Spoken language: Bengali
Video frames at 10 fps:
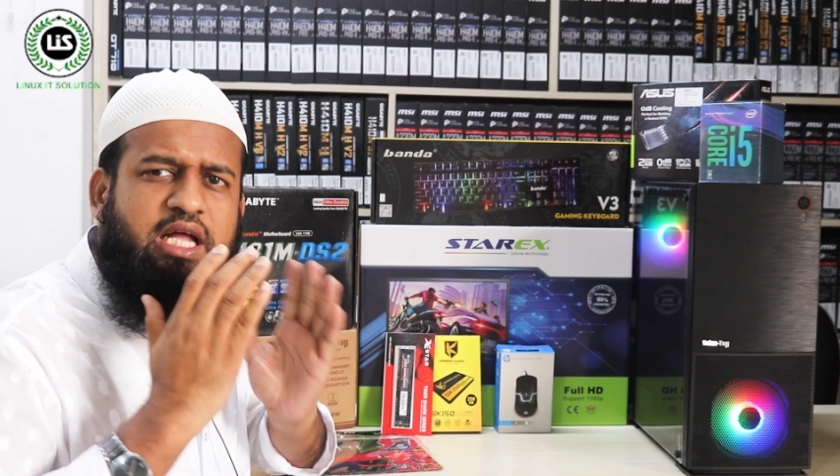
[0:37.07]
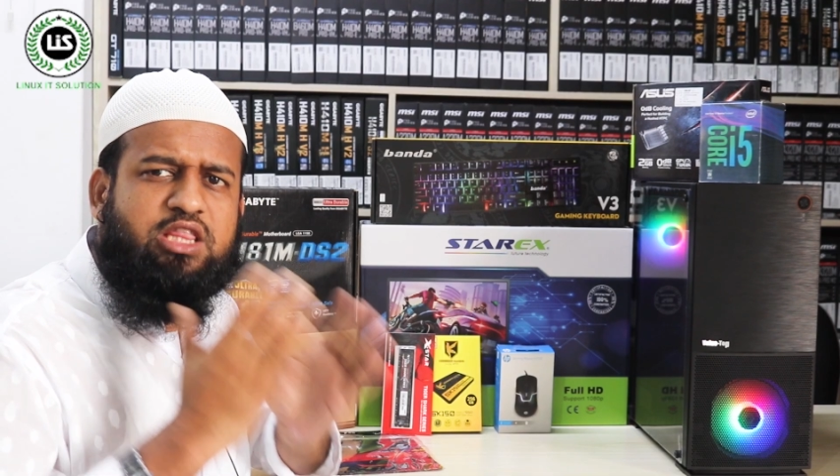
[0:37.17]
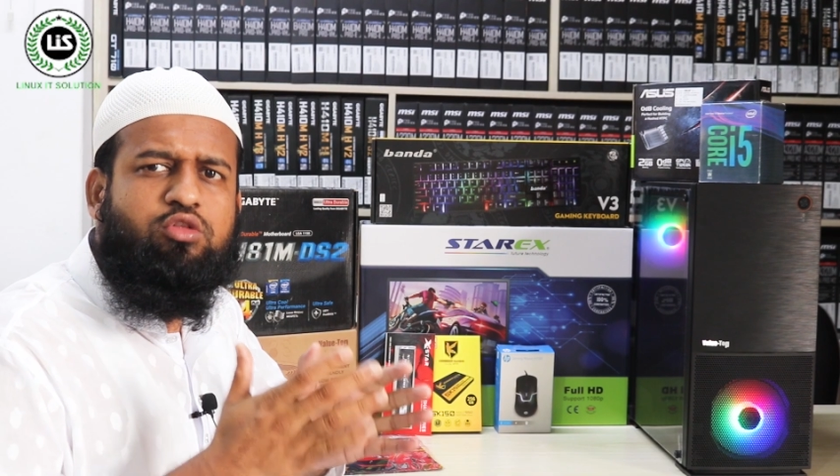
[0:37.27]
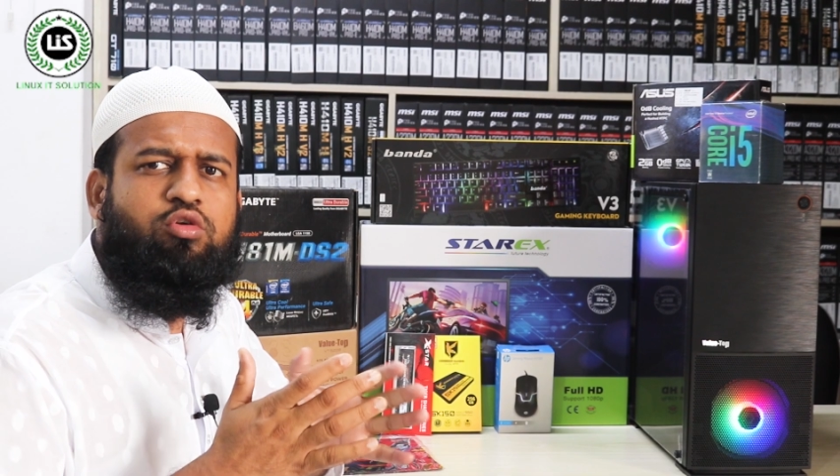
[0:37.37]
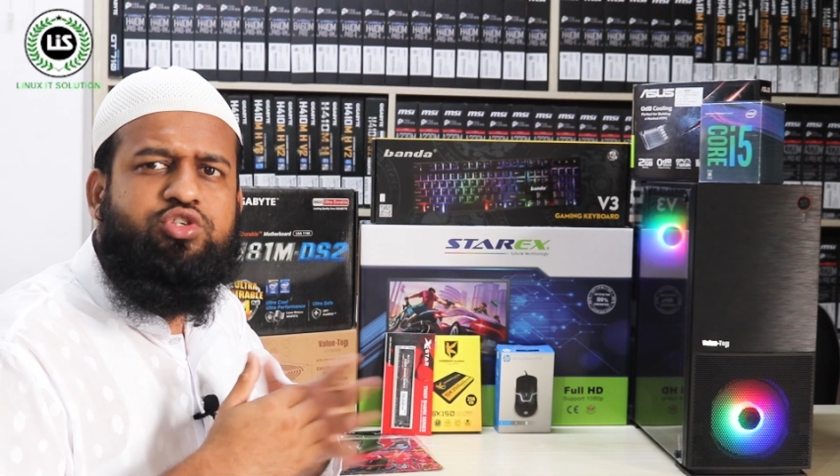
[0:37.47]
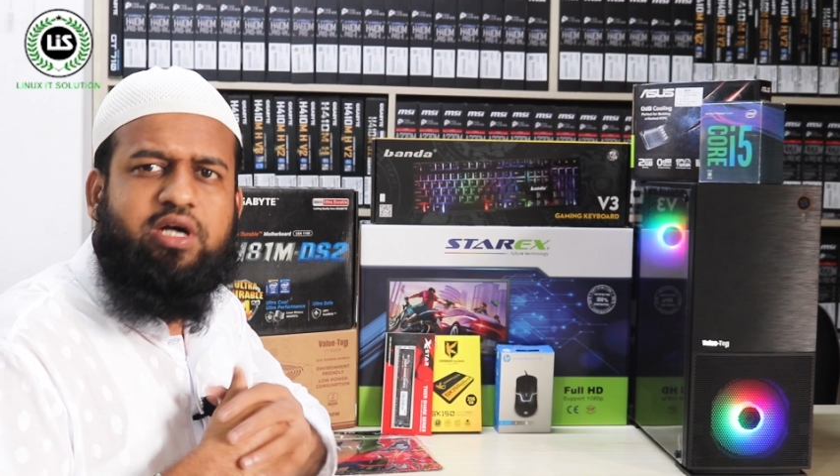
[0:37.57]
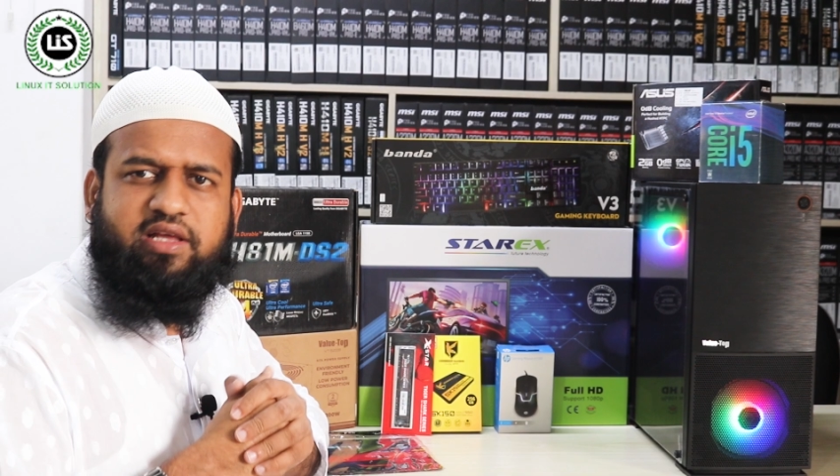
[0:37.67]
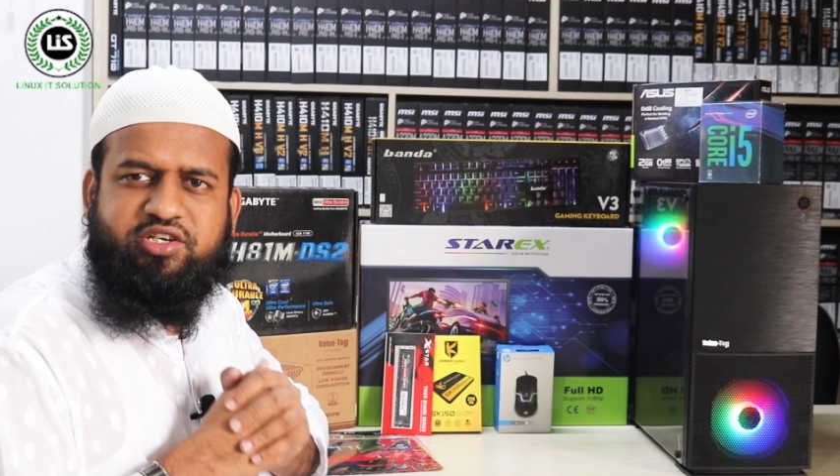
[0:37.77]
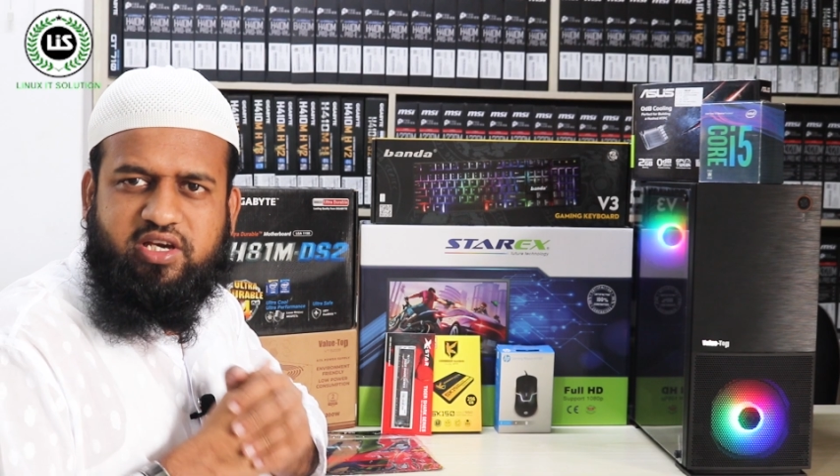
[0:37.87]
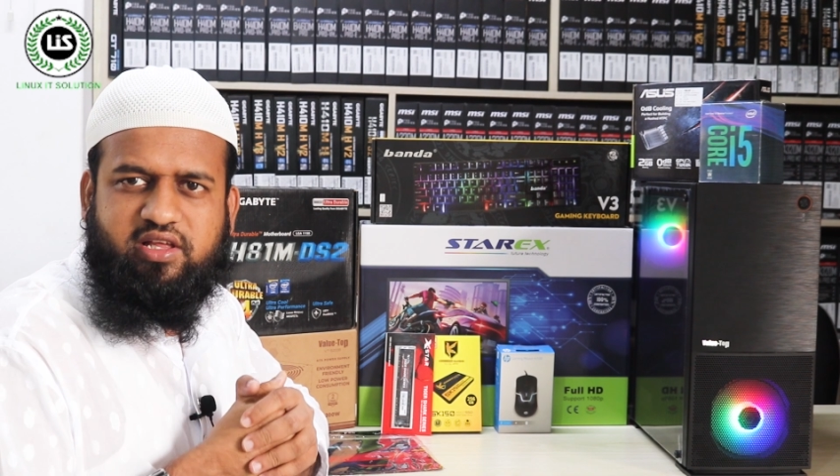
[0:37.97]
মাত্র
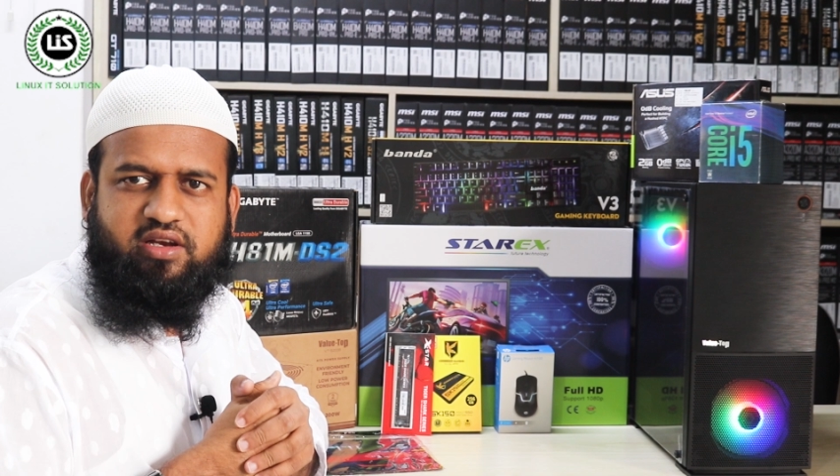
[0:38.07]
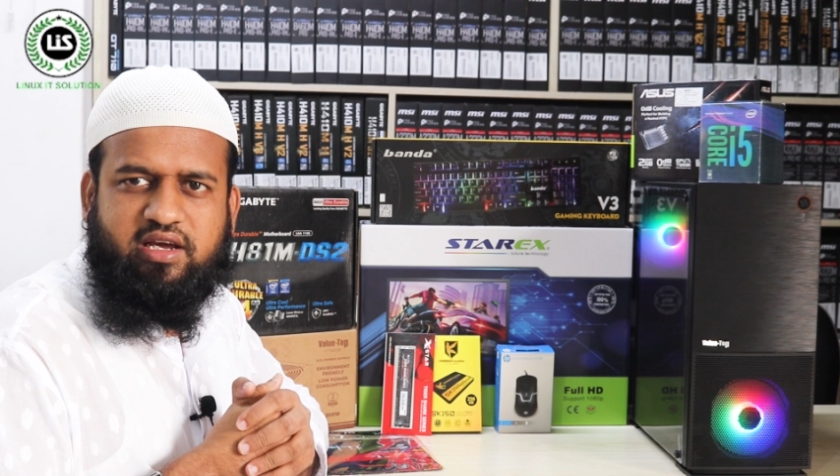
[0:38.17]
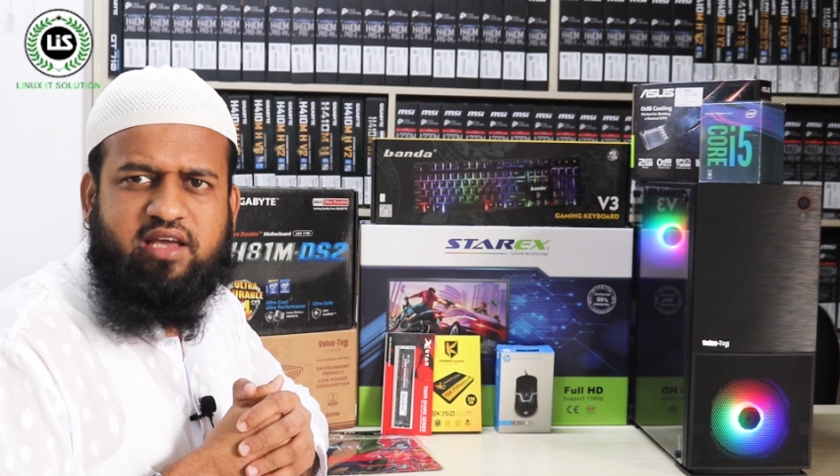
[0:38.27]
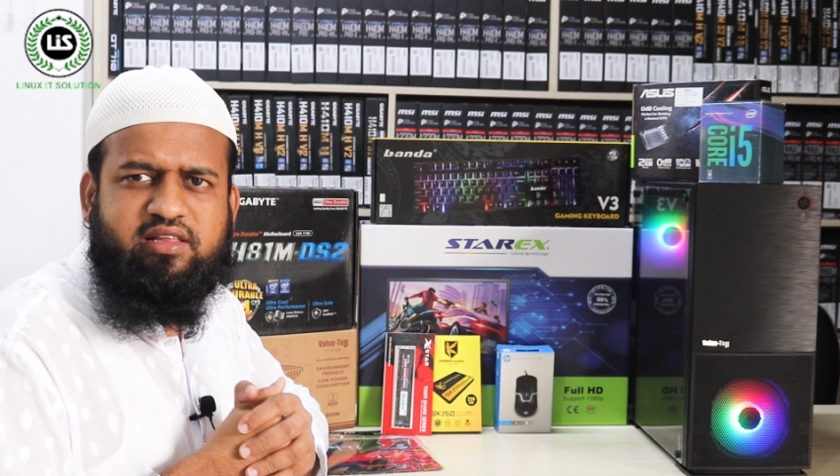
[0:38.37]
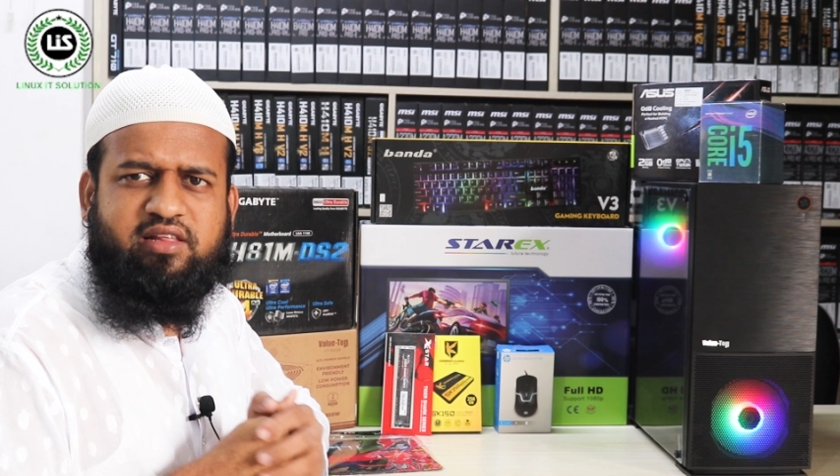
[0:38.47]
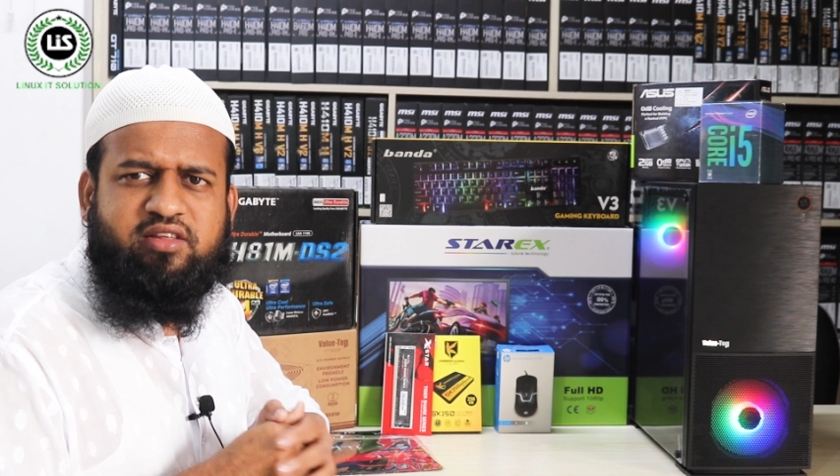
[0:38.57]
সাতাইশ হাজার টাকা যারা